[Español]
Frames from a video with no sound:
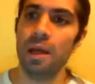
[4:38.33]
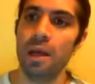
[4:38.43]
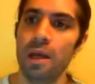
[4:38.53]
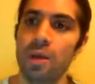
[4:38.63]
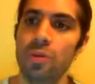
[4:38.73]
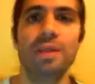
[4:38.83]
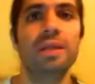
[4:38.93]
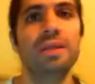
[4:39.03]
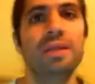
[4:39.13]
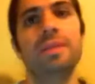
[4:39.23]
durante este
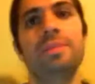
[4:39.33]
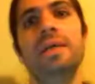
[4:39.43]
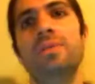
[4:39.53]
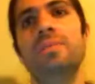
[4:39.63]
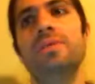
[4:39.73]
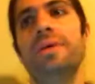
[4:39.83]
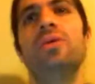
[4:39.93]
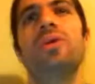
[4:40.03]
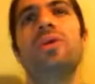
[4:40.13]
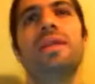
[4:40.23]
seminario vamos a ver
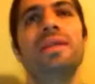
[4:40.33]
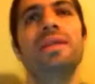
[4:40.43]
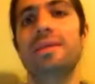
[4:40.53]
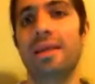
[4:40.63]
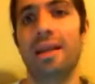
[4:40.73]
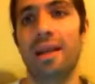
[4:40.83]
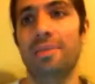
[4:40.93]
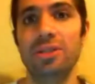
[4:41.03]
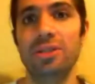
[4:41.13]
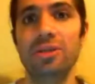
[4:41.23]
las distintas
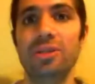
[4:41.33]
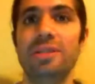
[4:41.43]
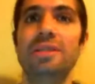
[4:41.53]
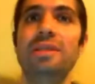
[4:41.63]
exclamaciones, ¿sí?